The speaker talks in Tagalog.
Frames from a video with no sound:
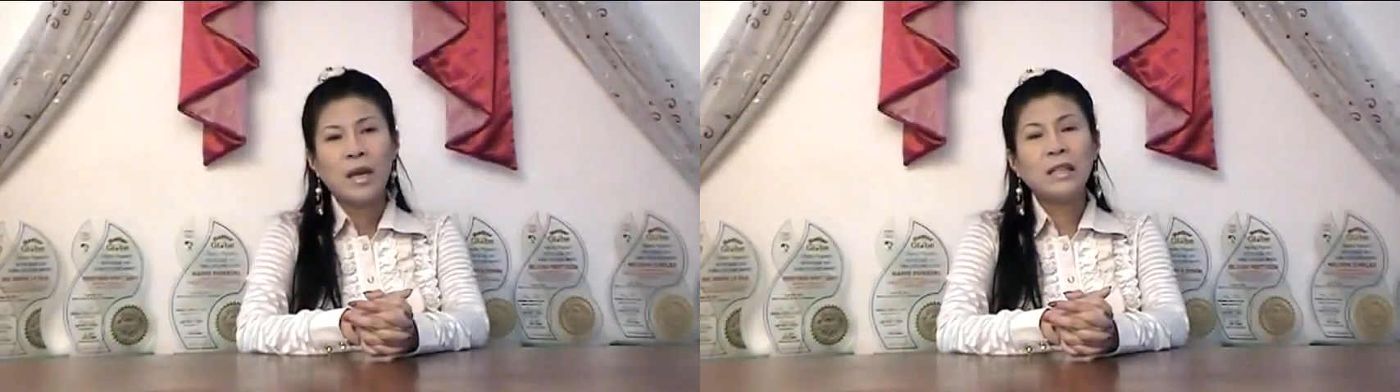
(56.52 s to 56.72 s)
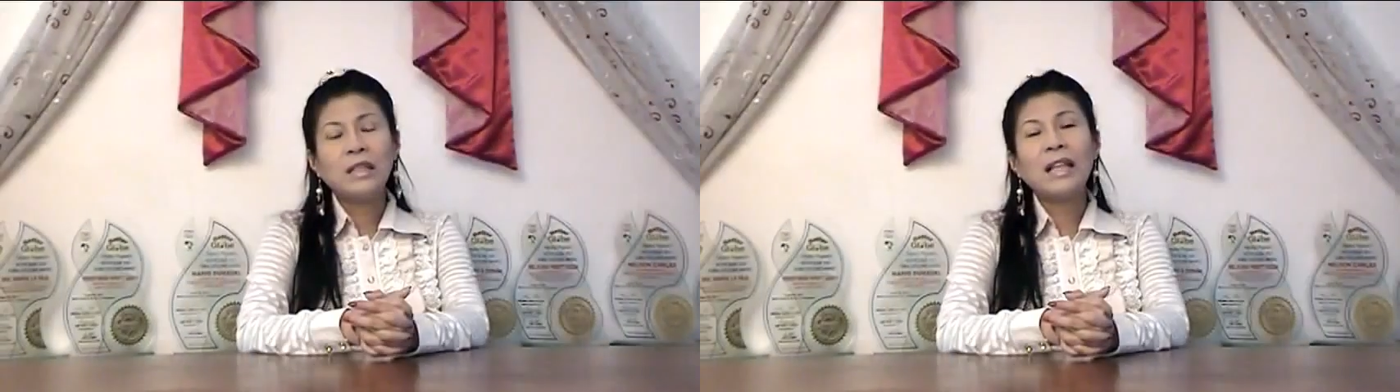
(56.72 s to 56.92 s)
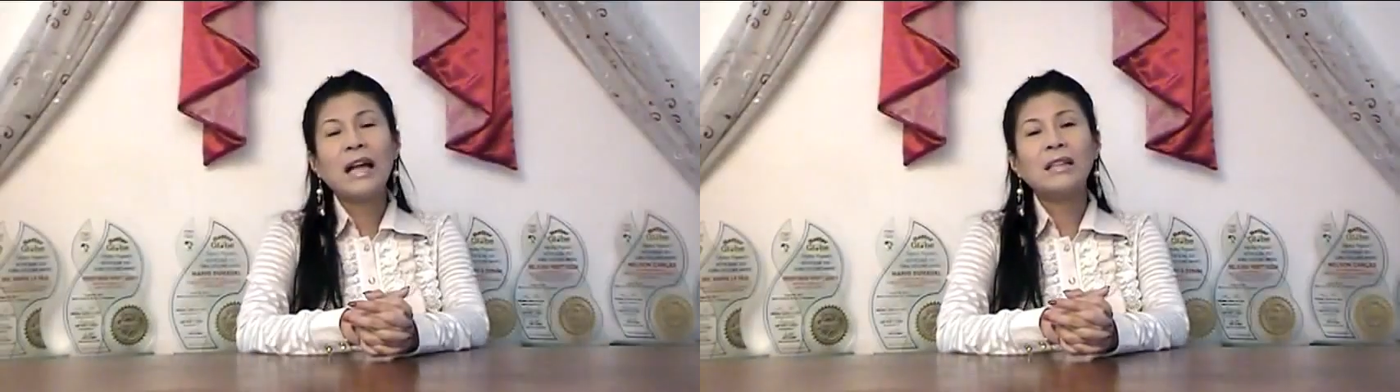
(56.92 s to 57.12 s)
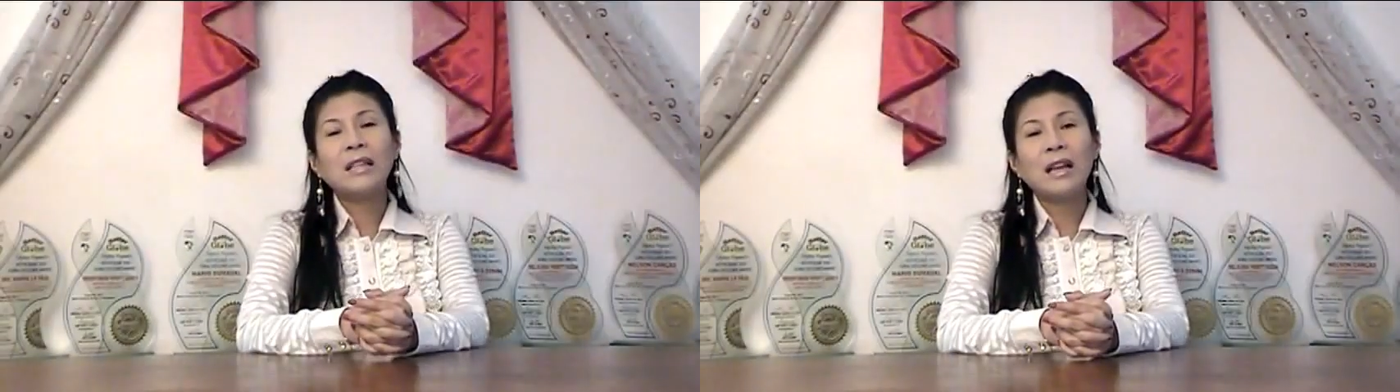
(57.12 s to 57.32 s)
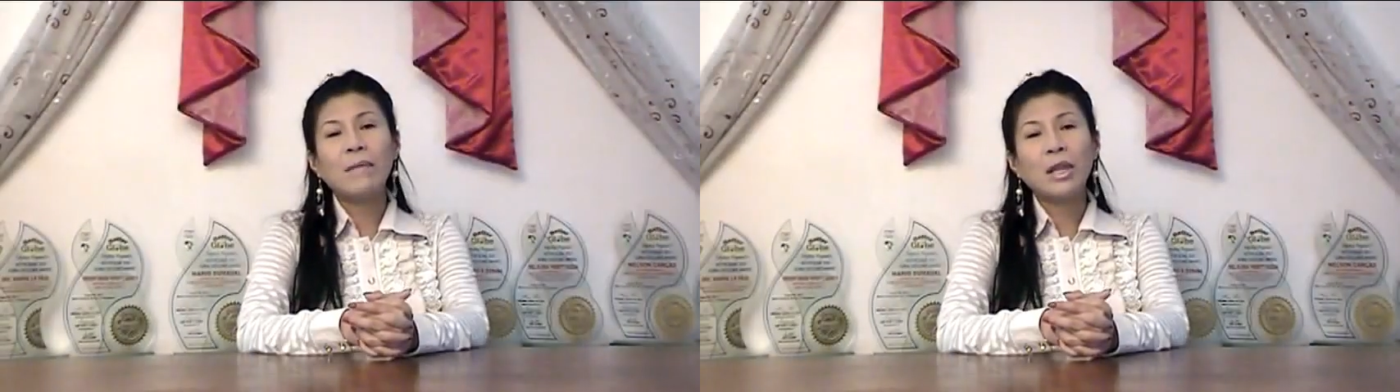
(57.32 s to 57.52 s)
Hindi natin
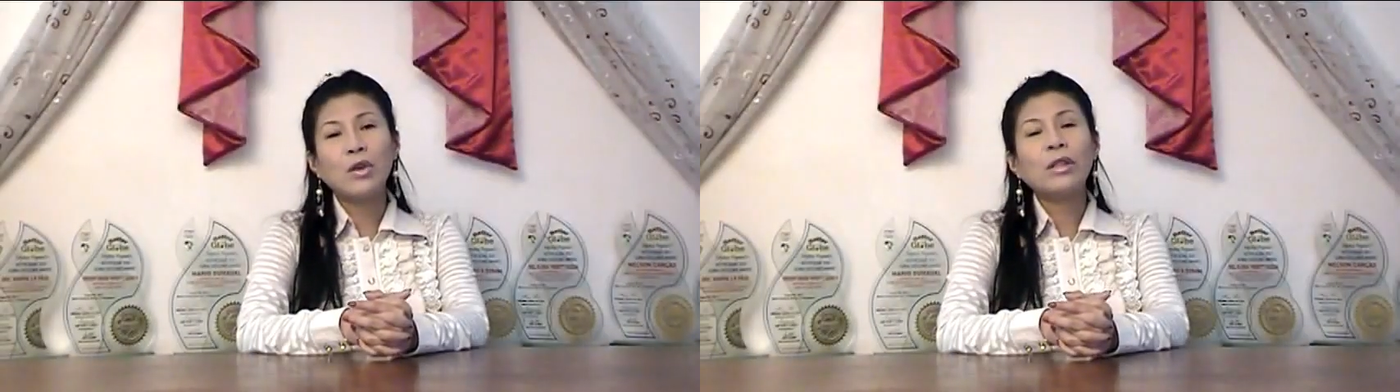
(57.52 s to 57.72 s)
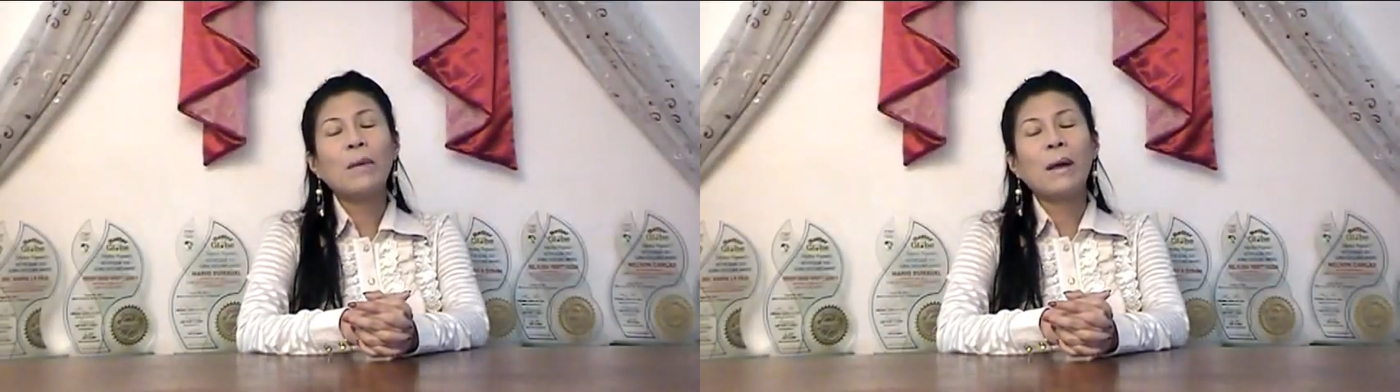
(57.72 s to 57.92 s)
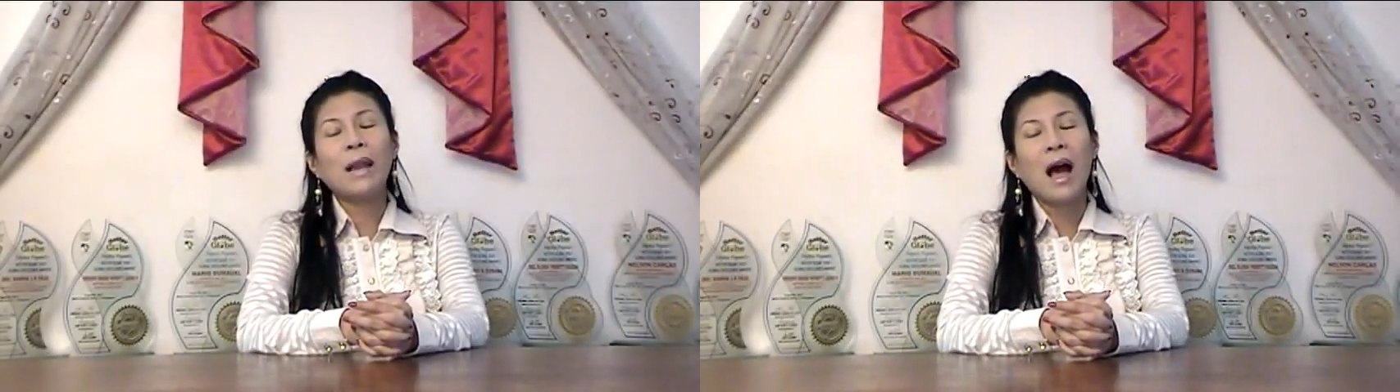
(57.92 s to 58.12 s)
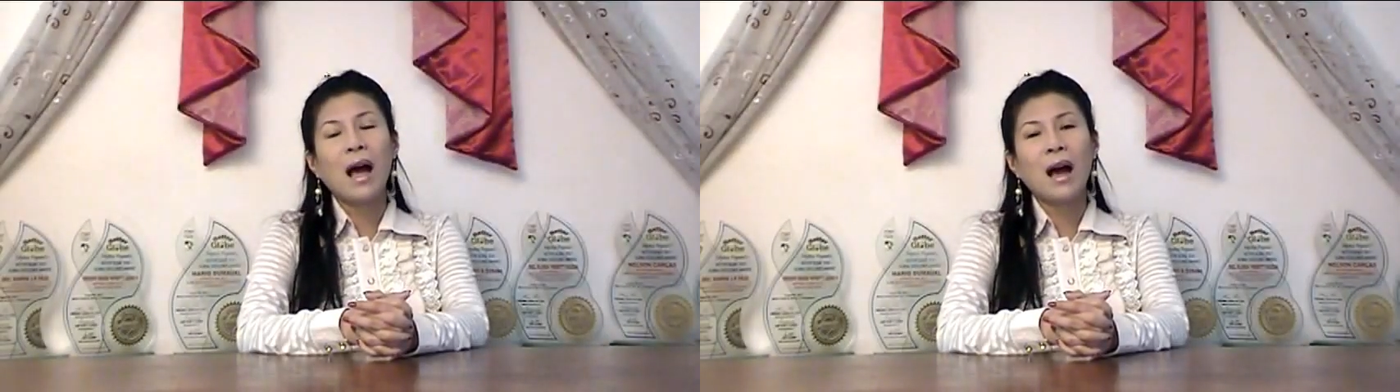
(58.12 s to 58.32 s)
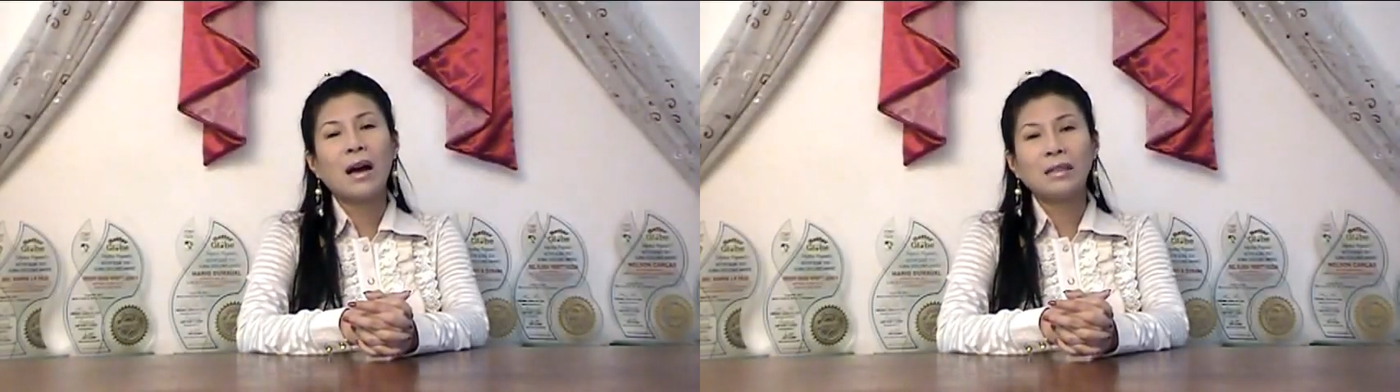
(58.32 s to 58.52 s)
alam na yun na
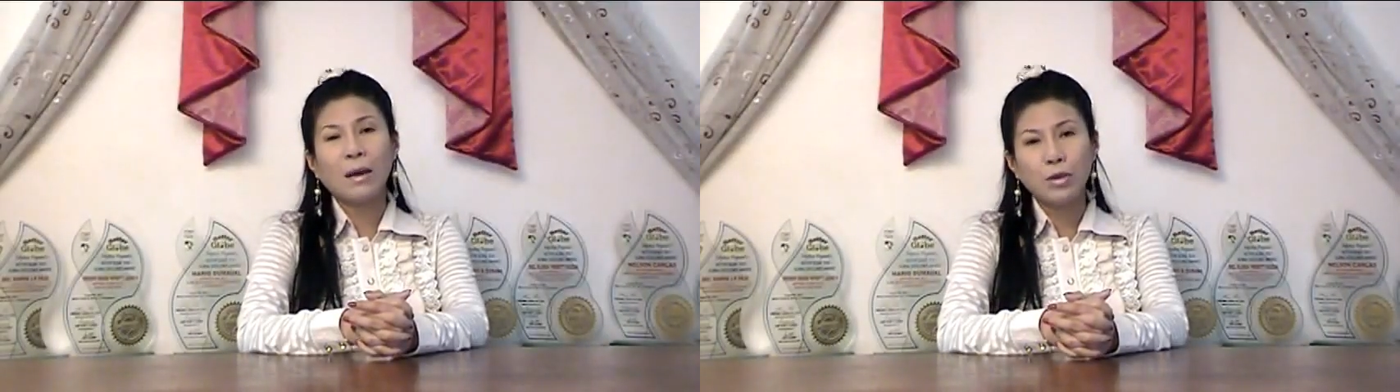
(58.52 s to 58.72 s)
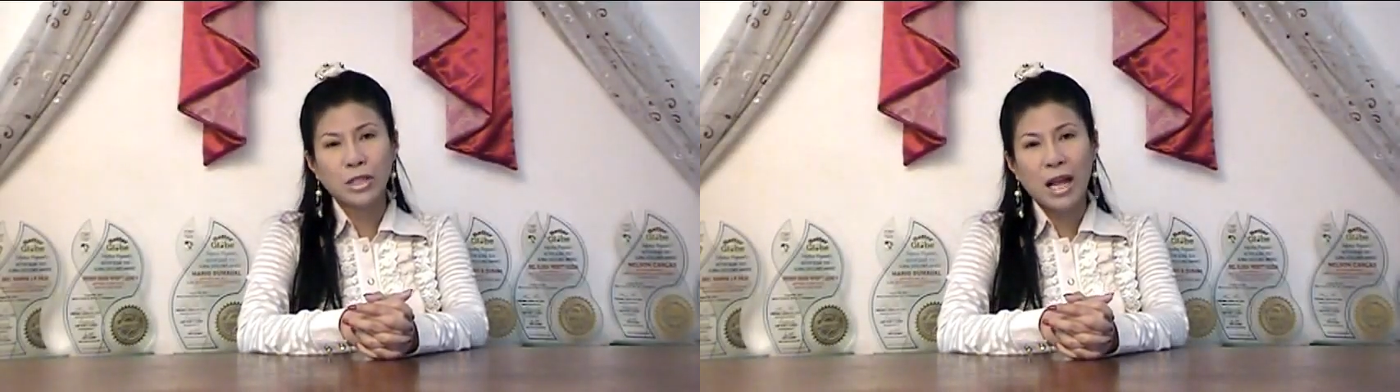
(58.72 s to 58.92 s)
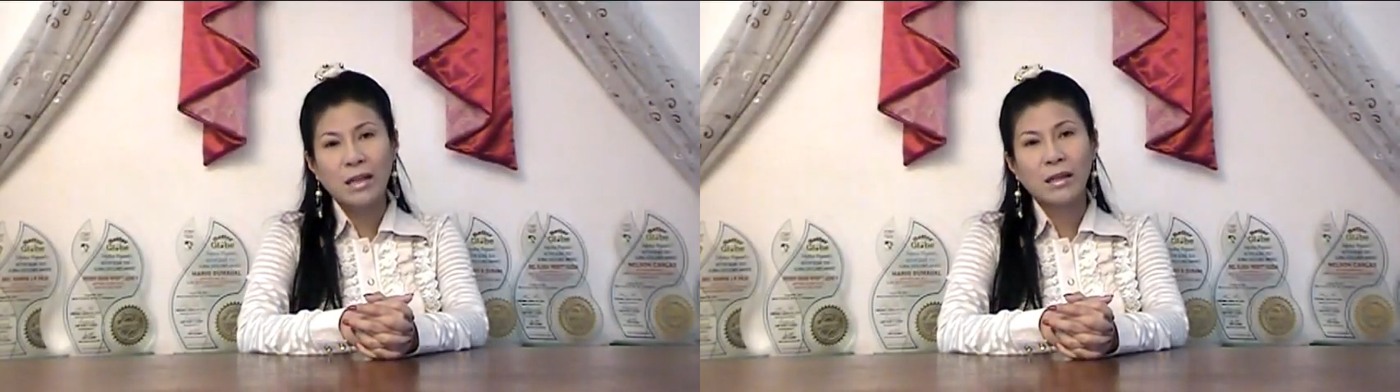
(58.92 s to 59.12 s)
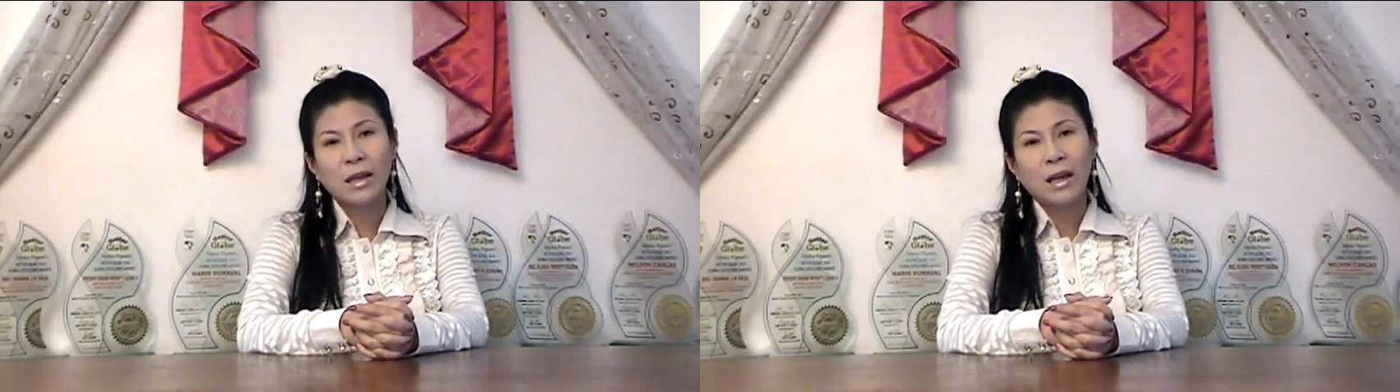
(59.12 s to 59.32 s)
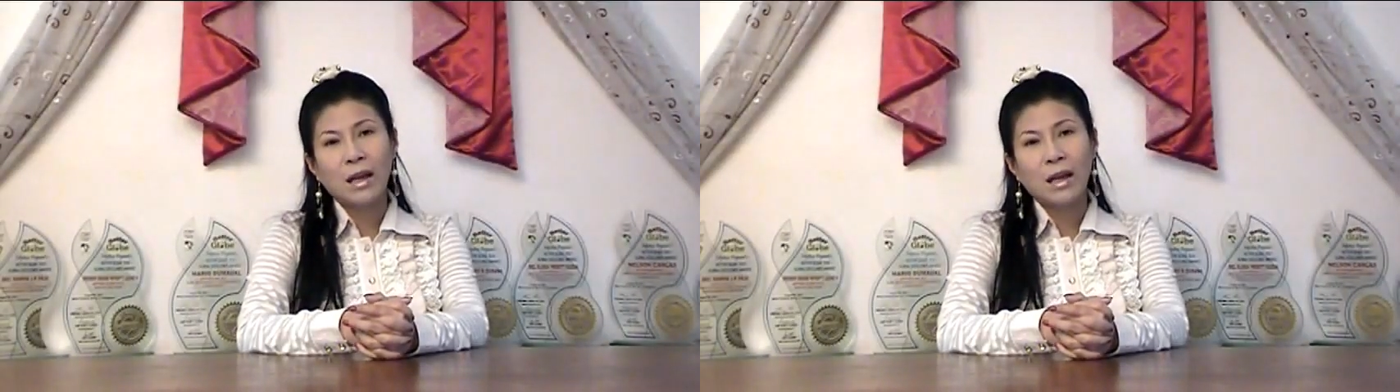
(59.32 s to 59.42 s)
pala ang katapusan